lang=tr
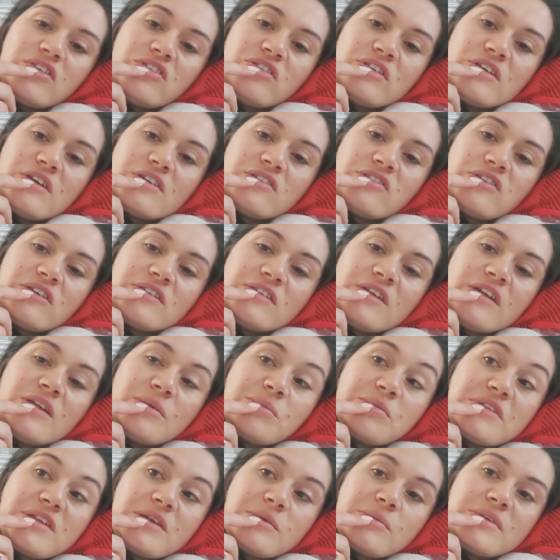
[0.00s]
Ama tabii ki
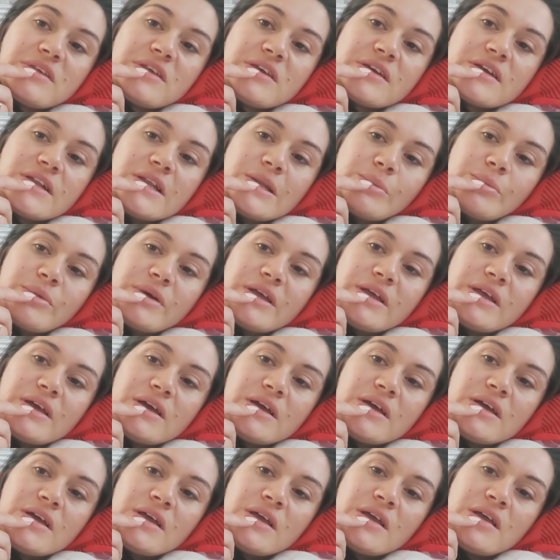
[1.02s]
klimaya
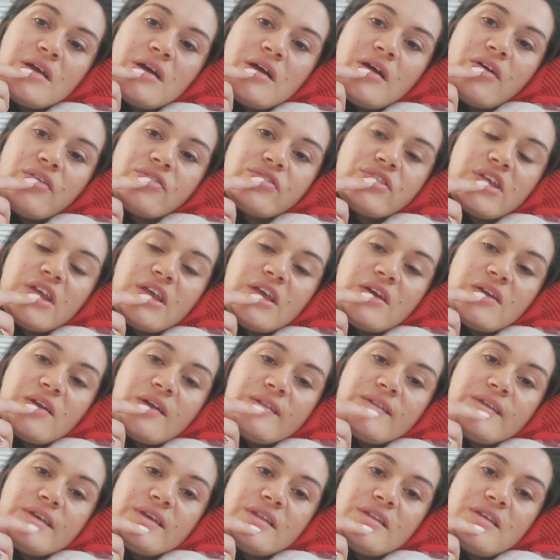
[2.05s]
haftaya herhalde gideriz
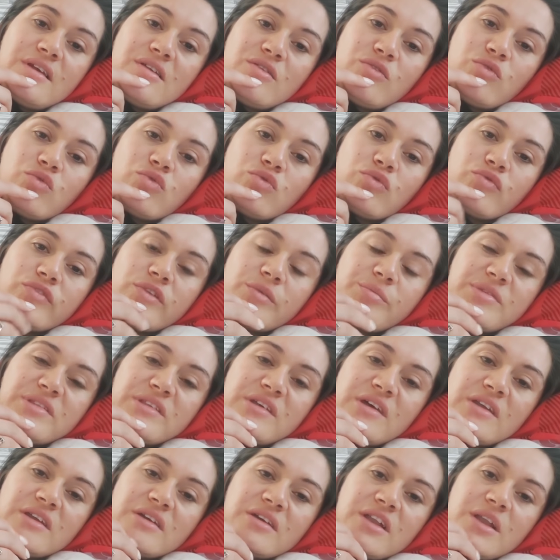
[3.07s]
Yusuf'la bir tane klima
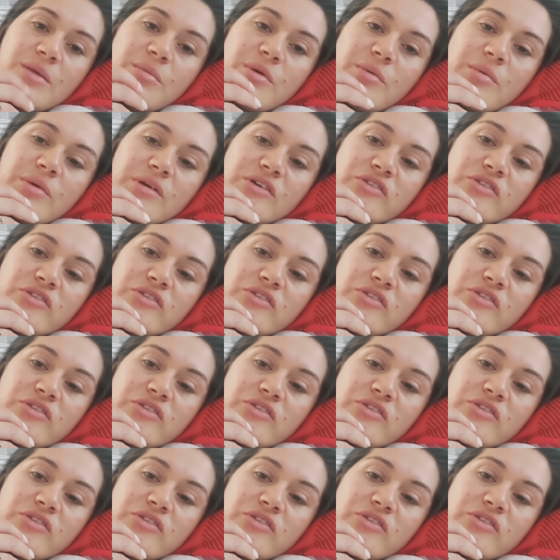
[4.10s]
bakacağız.